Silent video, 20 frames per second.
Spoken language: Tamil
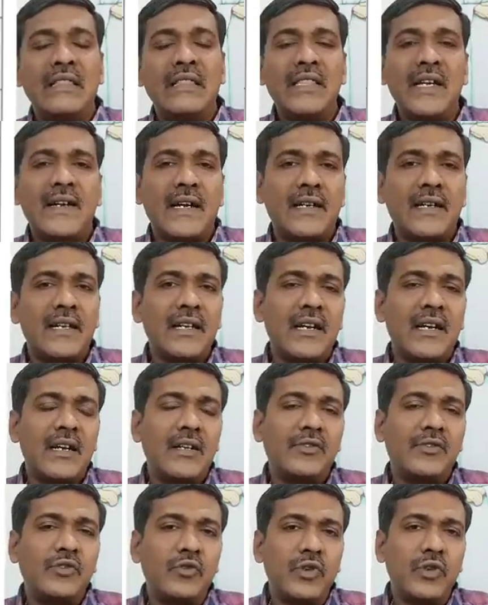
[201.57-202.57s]
இந்த
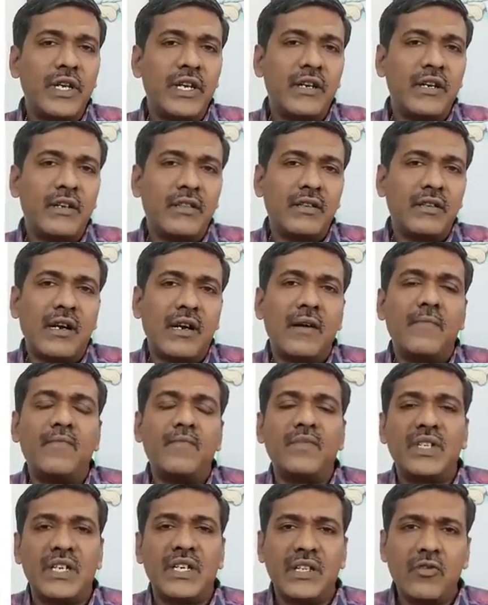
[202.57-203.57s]
கட்டங்களில் சூரியன் இருந்துட்டா
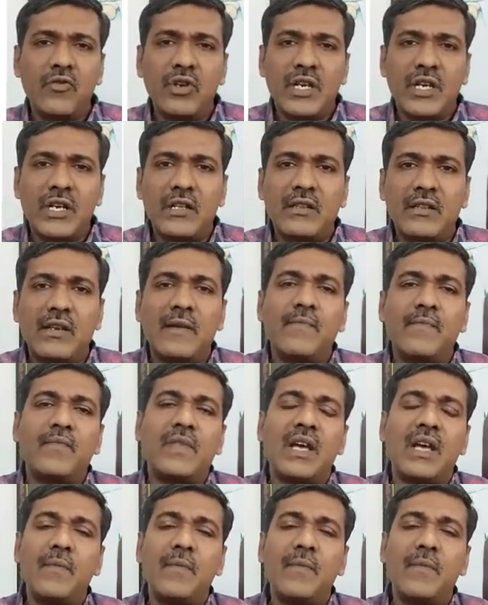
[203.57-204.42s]
ஏதோ ஒரு கட்டத்தில்